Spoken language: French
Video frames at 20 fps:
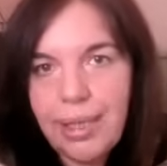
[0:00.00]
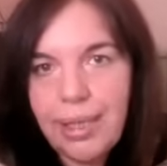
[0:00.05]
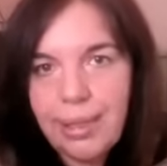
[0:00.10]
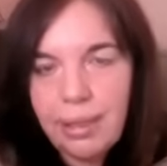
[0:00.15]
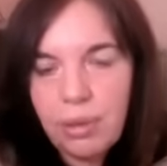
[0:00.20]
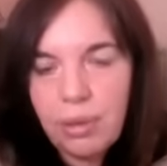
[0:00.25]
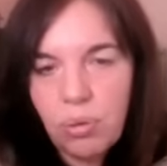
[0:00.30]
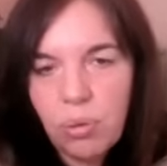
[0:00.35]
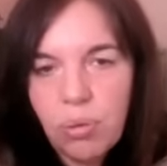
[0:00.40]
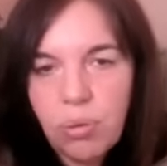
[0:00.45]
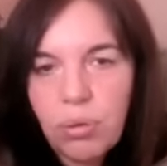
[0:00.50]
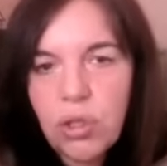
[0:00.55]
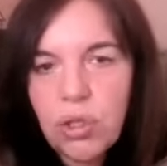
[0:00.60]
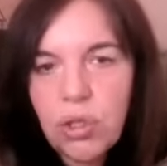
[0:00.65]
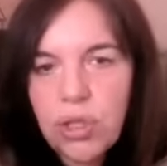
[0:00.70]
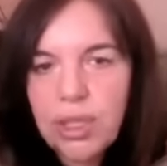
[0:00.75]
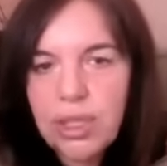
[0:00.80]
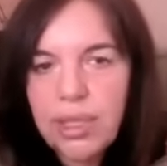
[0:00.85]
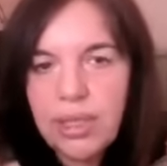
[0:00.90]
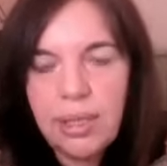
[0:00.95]

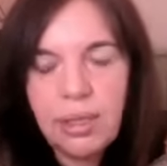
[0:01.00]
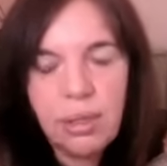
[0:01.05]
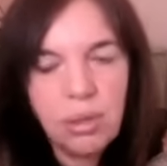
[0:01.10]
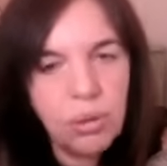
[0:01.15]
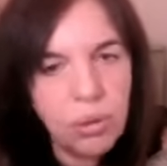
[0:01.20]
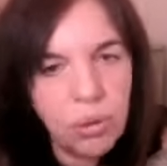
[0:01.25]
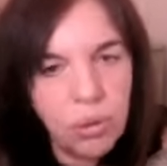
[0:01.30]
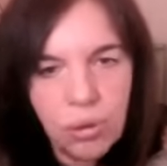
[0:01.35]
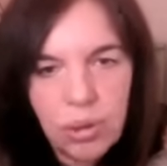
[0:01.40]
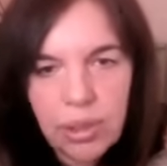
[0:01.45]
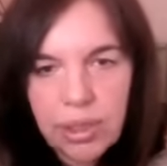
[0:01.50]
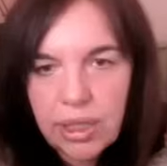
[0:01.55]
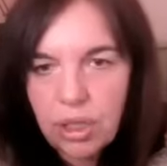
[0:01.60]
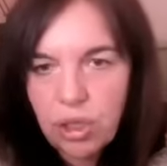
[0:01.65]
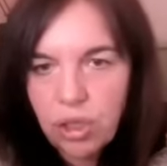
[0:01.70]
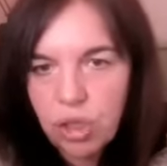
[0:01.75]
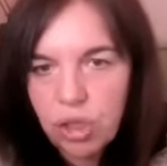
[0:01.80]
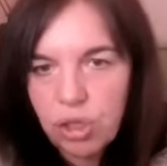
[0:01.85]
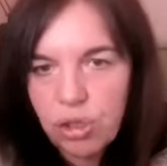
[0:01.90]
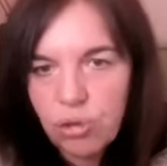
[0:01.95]
idéologiques,
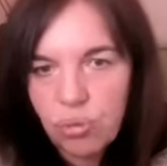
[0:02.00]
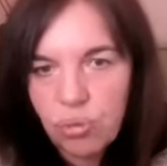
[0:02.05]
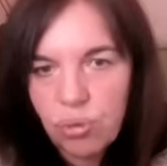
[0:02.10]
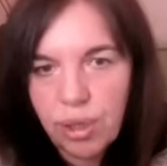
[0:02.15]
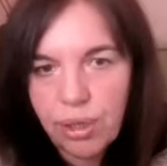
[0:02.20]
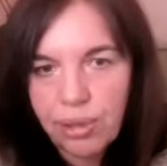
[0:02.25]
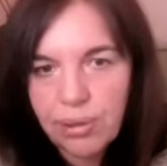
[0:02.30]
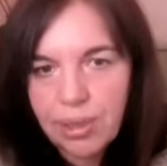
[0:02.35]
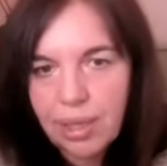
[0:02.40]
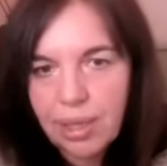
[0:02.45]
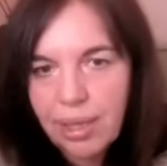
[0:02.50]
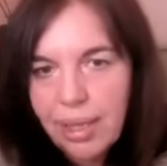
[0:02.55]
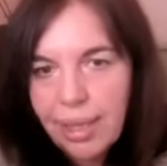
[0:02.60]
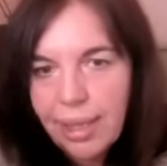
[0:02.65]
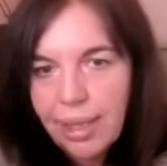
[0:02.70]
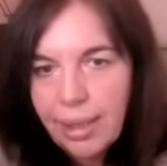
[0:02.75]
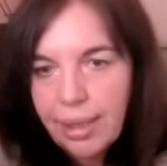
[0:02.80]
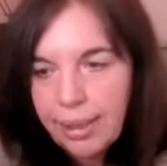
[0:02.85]
religieuses ou autres,